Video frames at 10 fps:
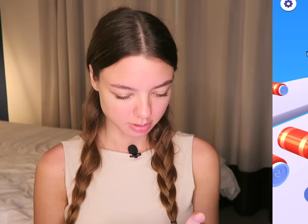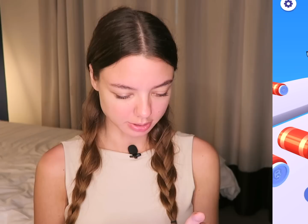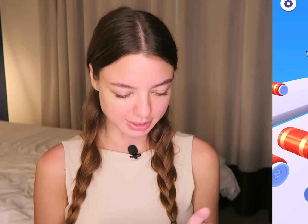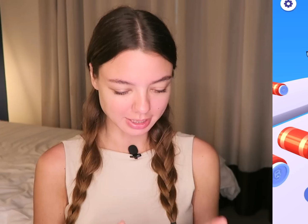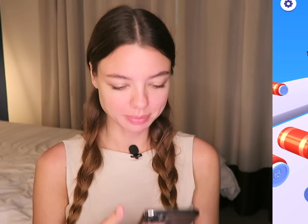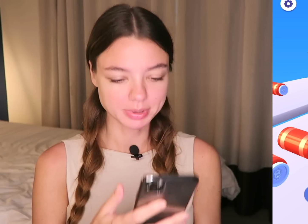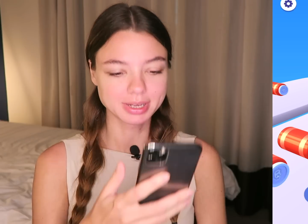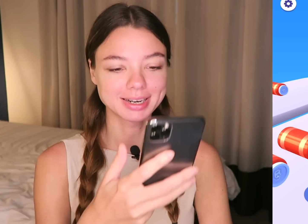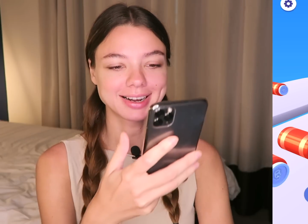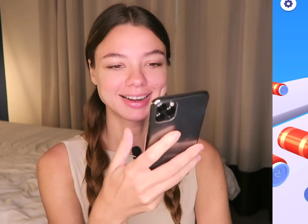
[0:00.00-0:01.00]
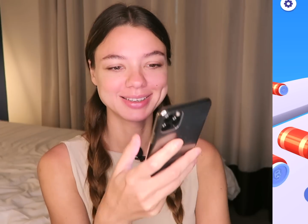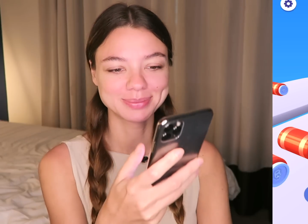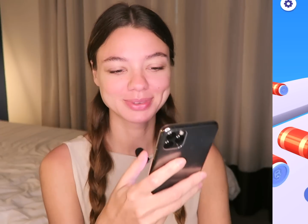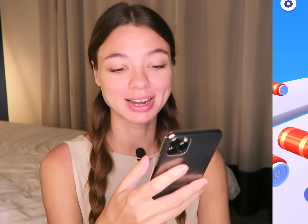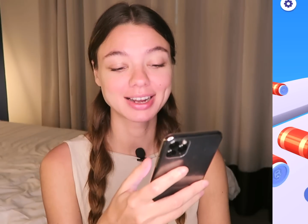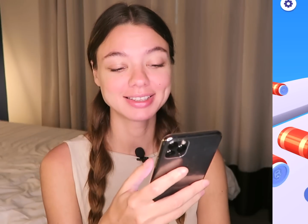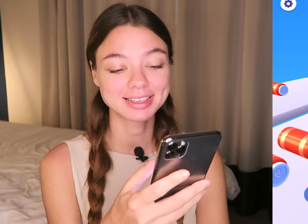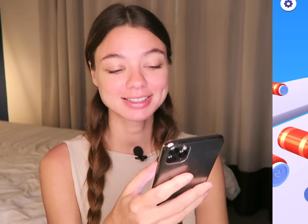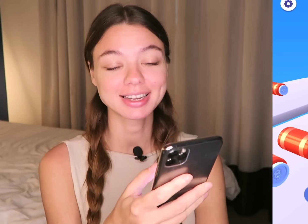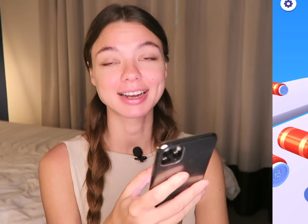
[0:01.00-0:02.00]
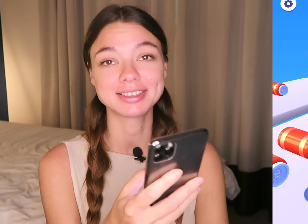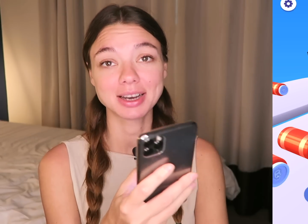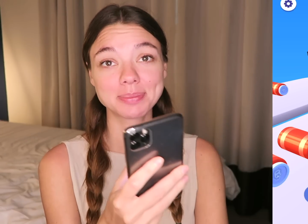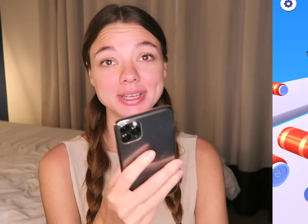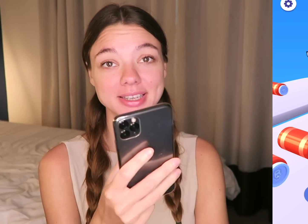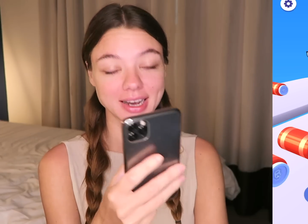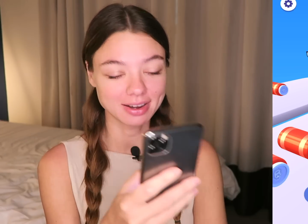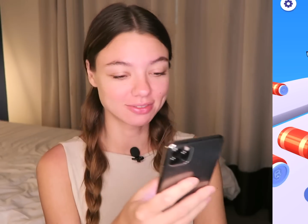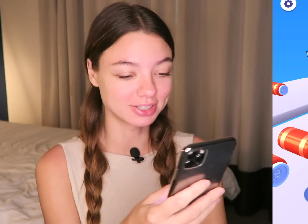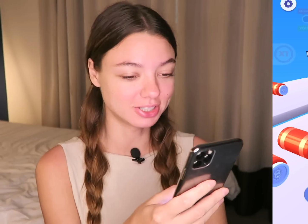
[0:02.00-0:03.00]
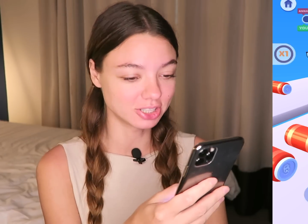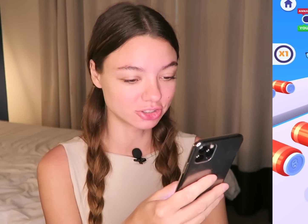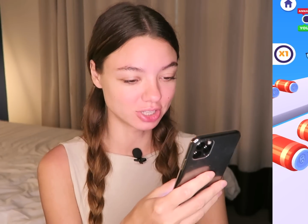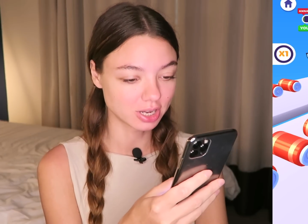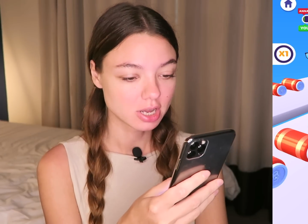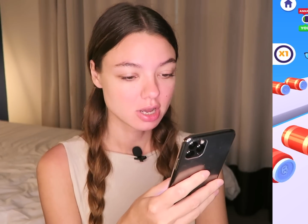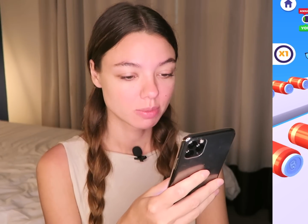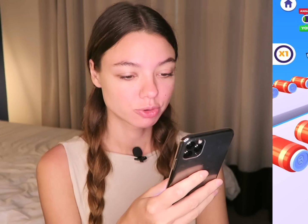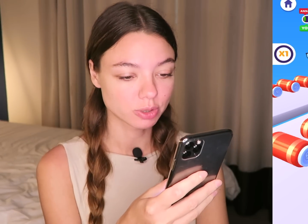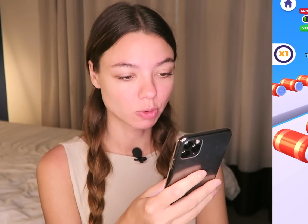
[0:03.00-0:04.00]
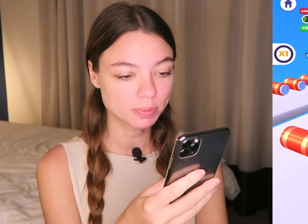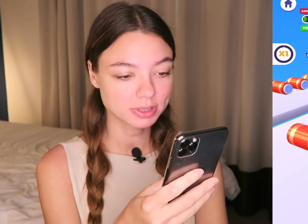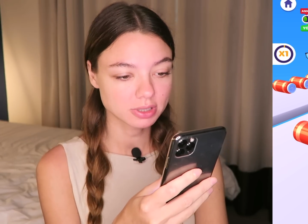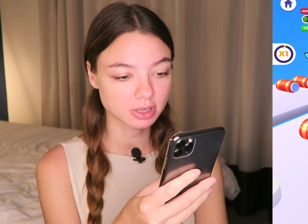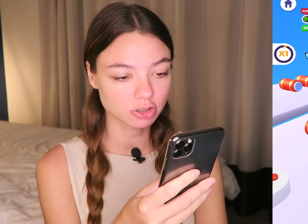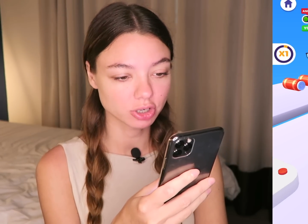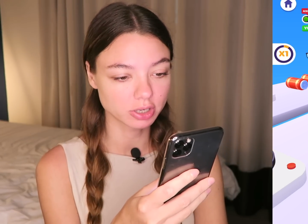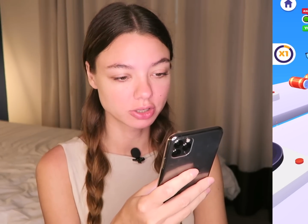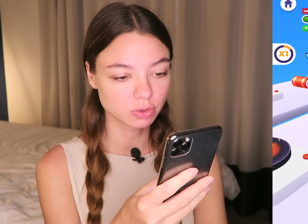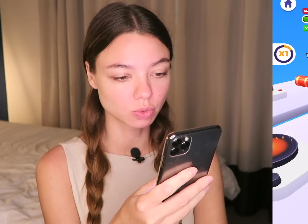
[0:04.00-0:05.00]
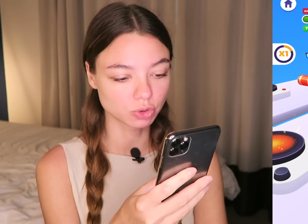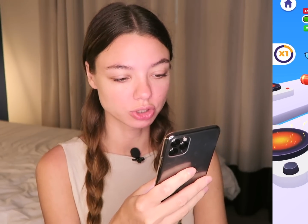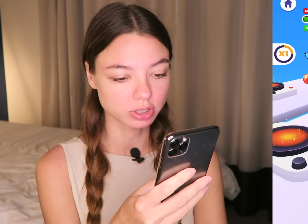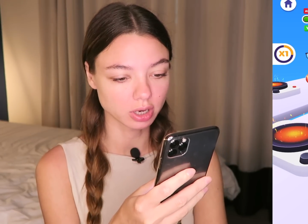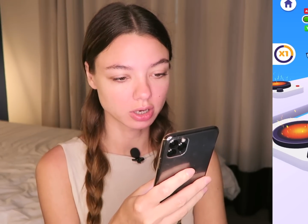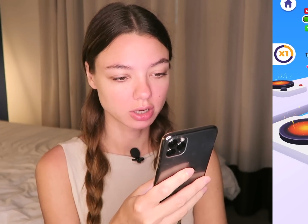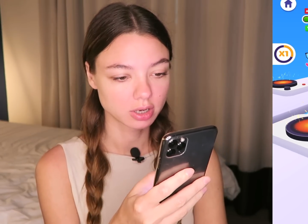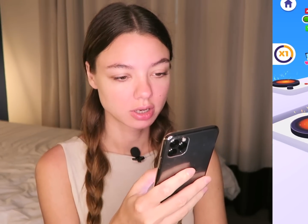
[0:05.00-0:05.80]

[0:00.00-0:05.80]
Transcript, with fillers: Забираем! Наконец-то хотя бы я в одежде. Потому что мой персонаж ходил ужас как.